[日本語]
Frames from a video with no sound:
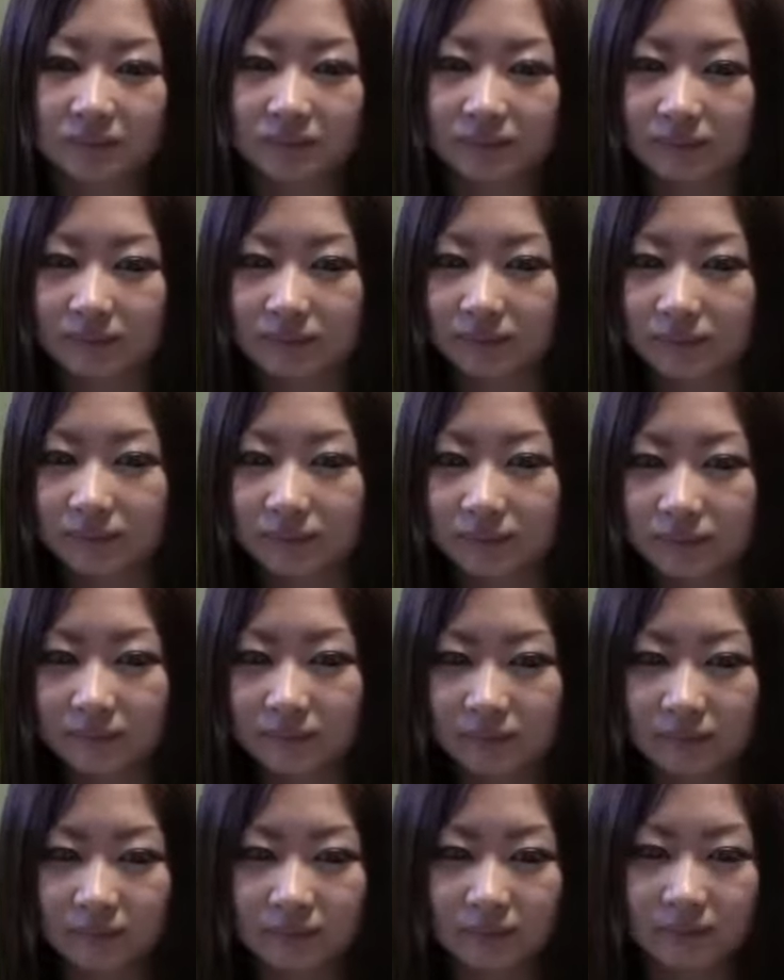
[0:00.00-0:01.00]
ん
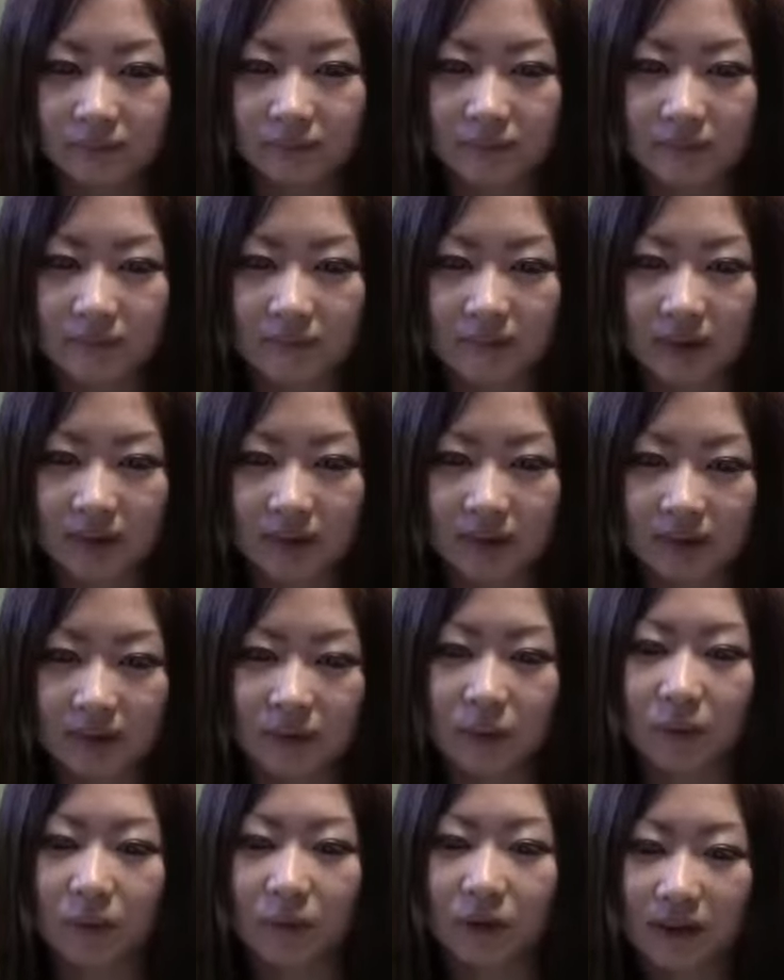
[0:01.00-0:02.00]
そ
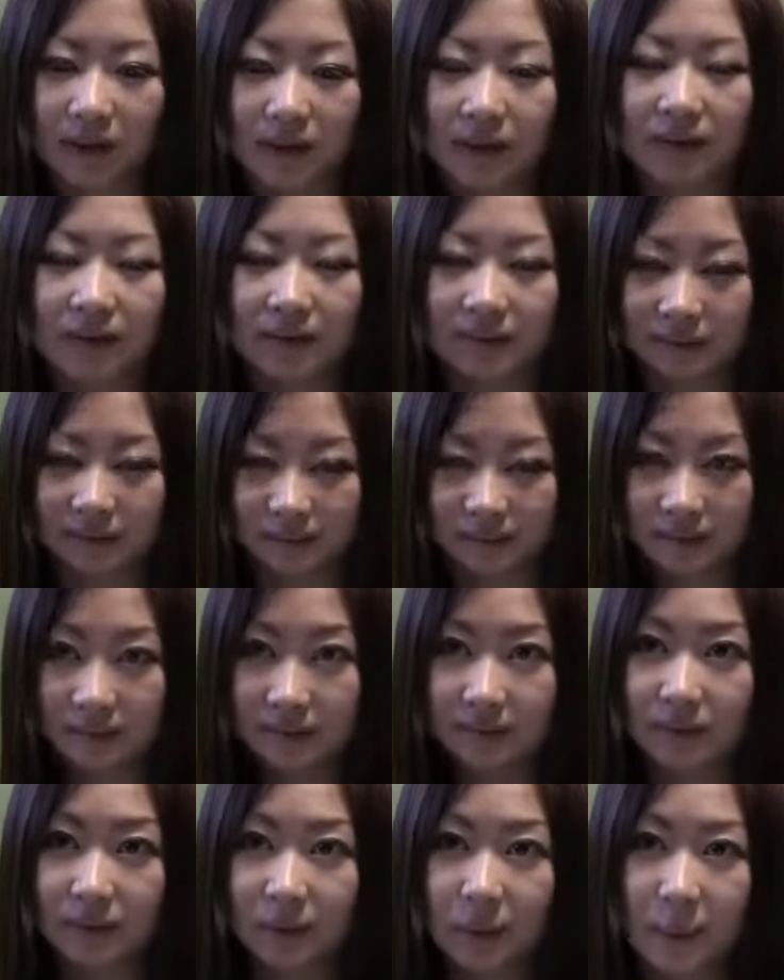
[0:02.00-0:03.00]
こはな
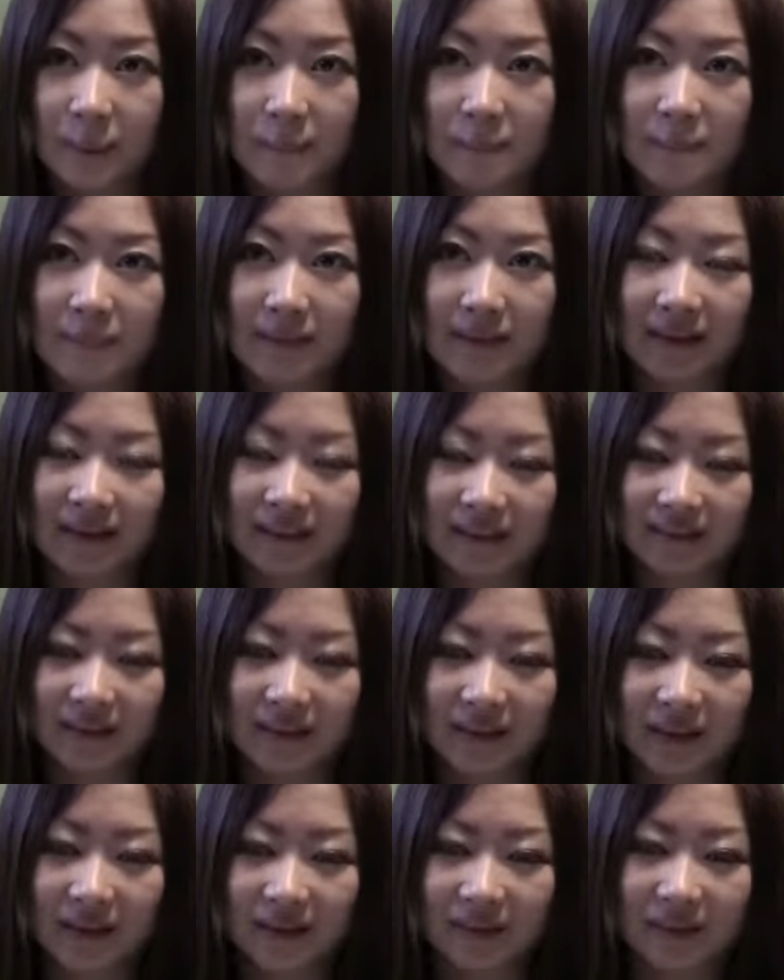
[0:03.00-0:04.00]
ライブするそう
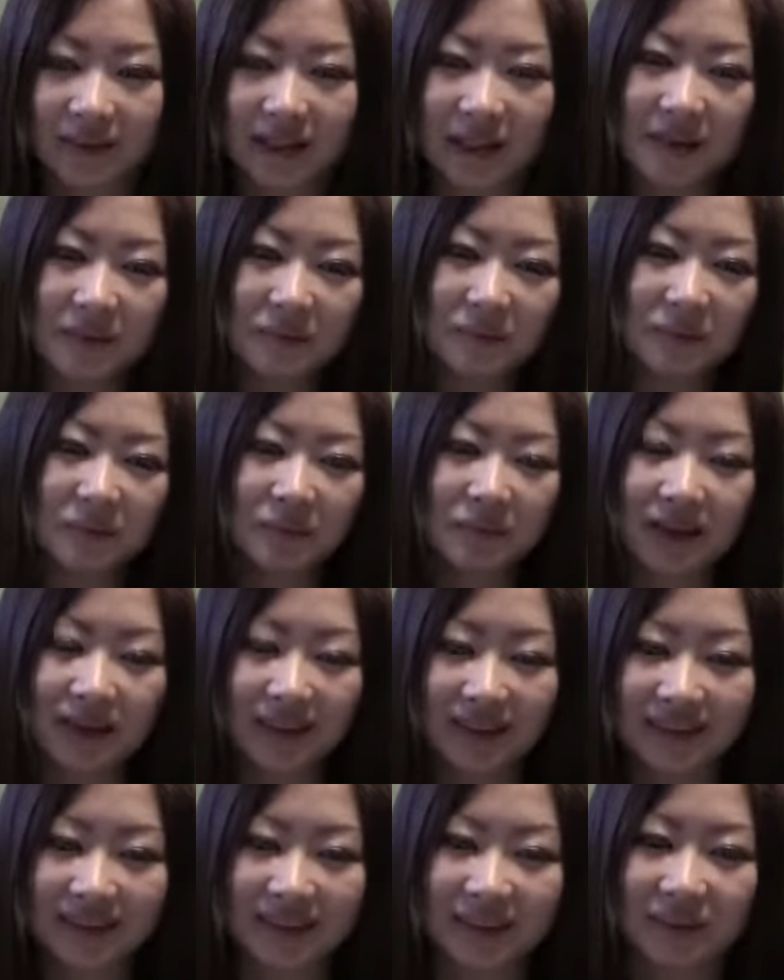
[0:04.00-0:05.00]
あの
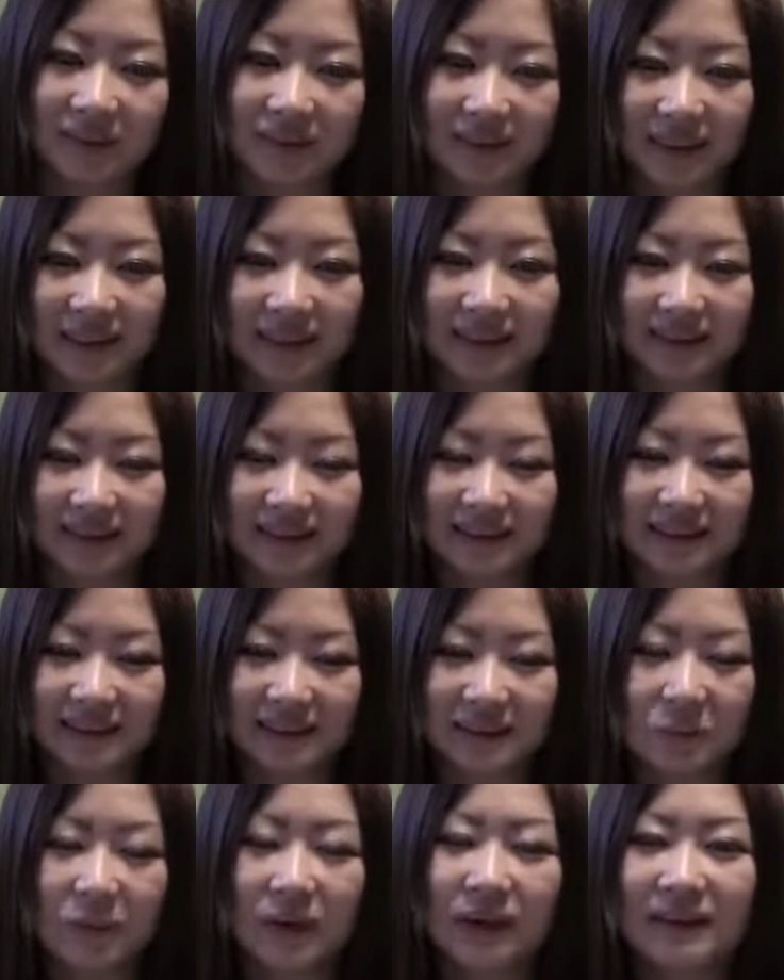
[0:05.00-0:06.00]
ライブバーっていう感
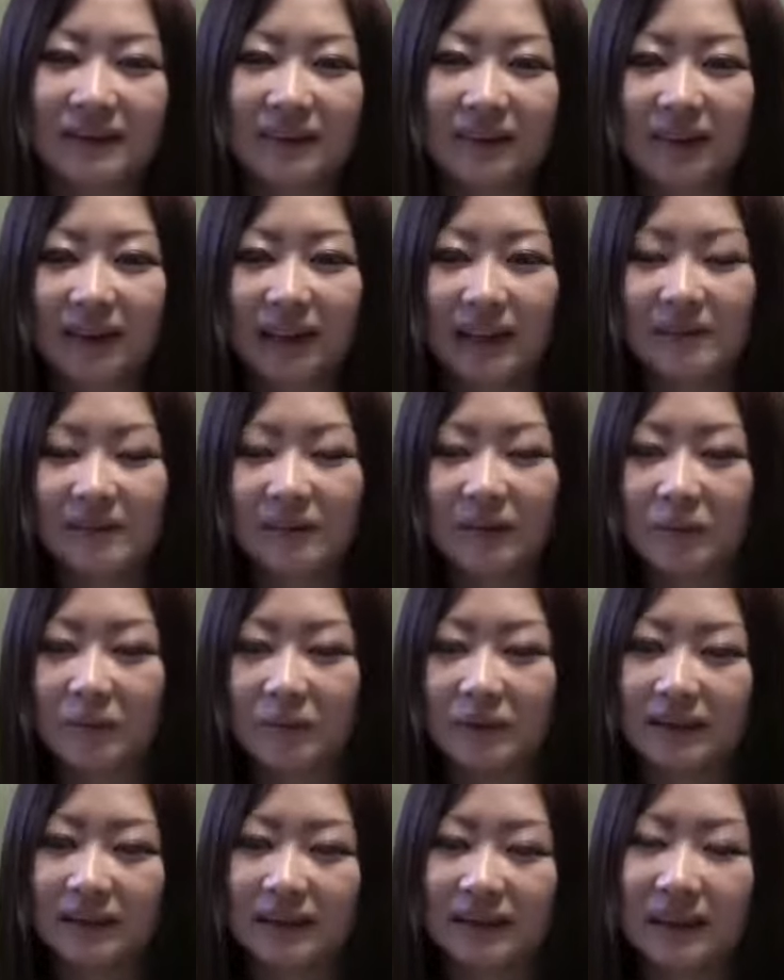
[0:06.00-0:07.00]
じ松の明かりは
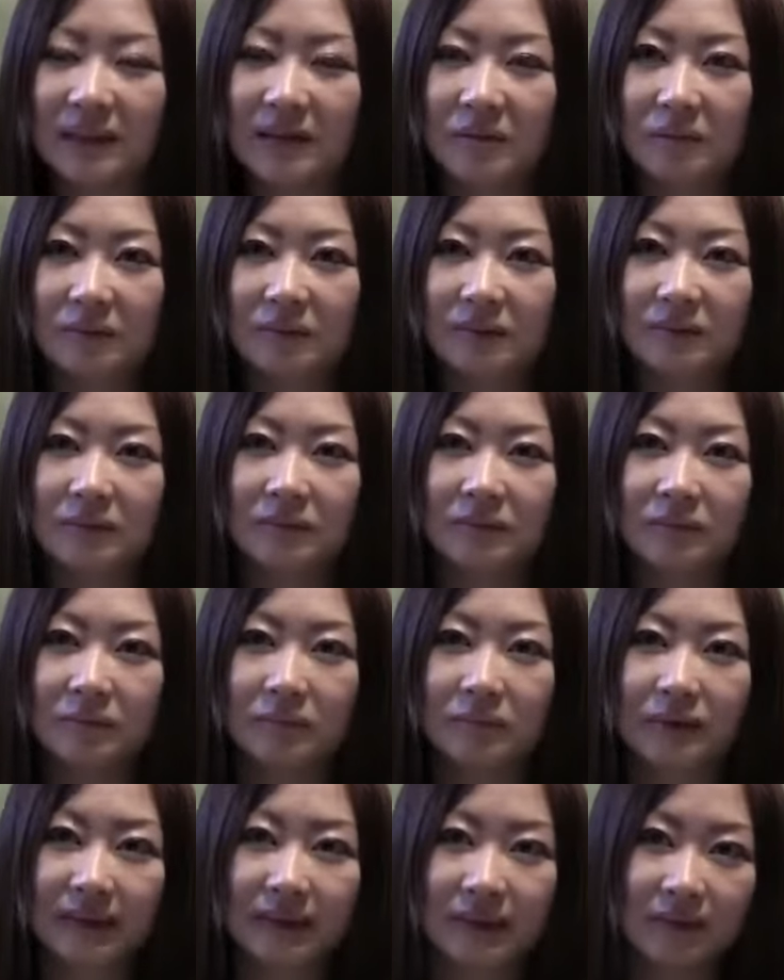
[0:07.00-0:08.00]
別にライブ
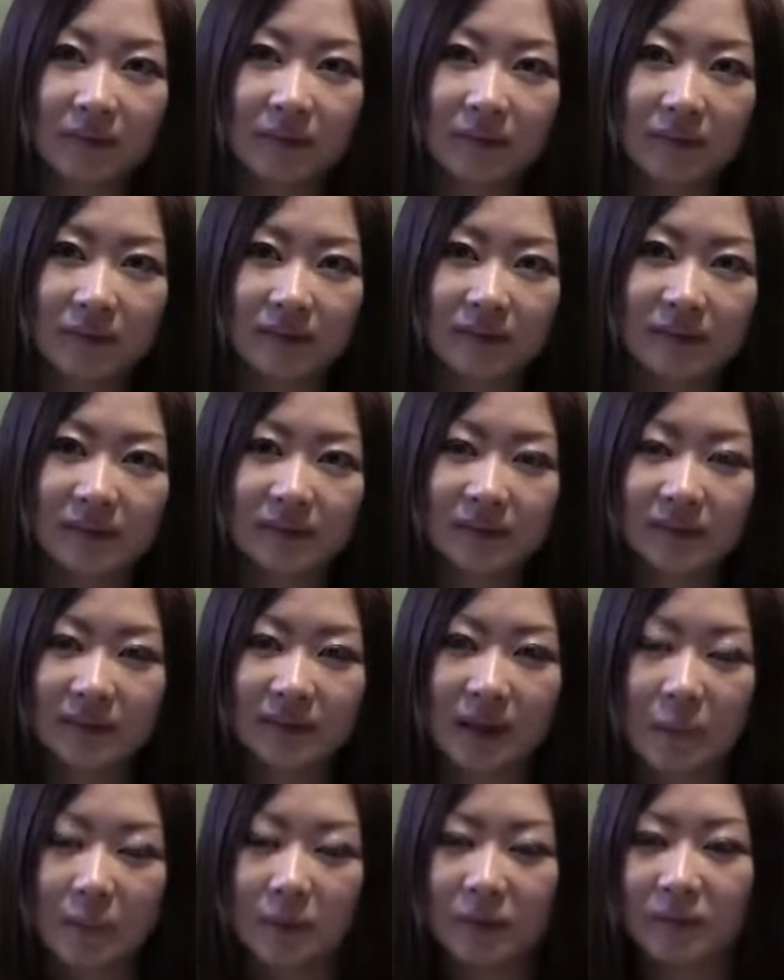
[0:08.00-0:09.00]
をする
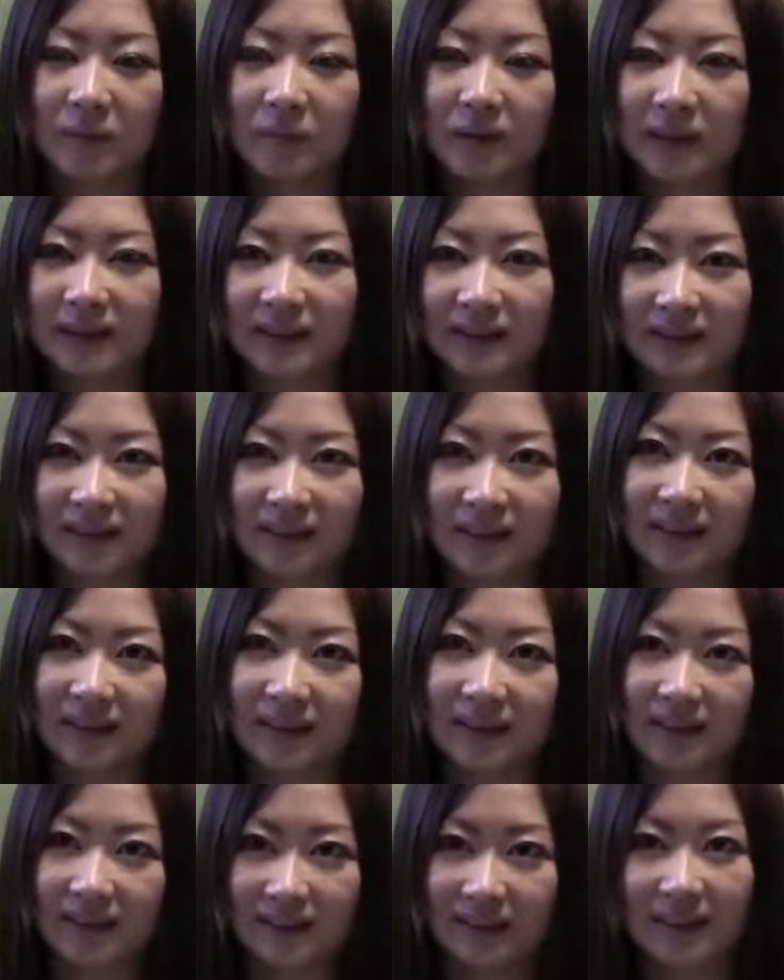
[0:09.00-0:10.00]
ためのバーじゃなかっ
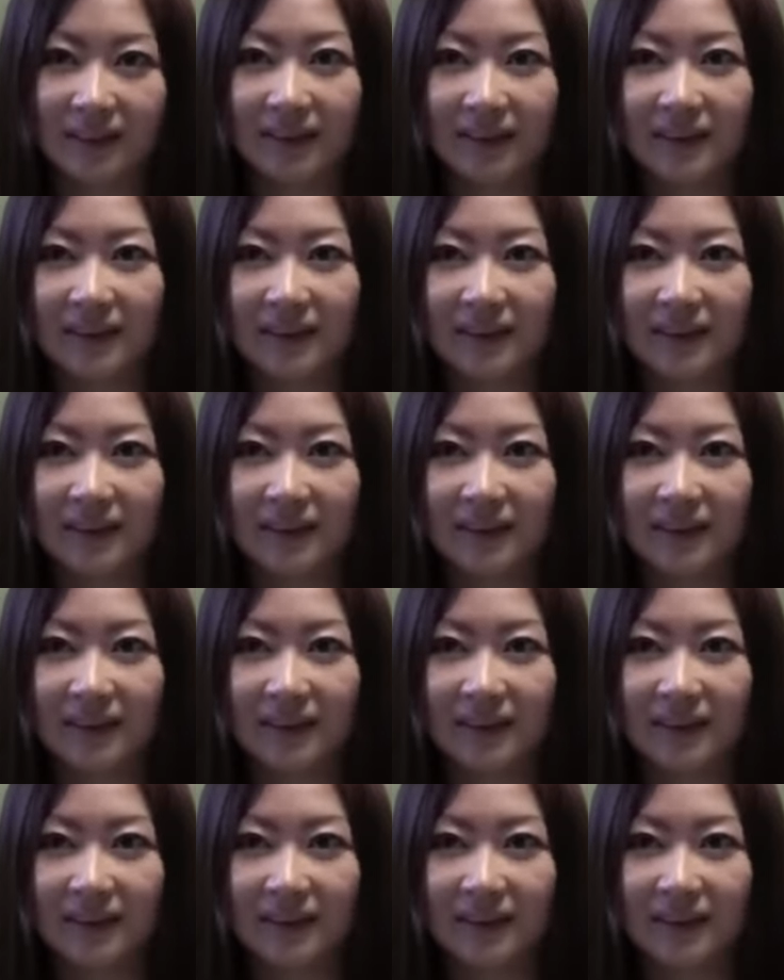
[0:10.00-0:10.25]
たやんか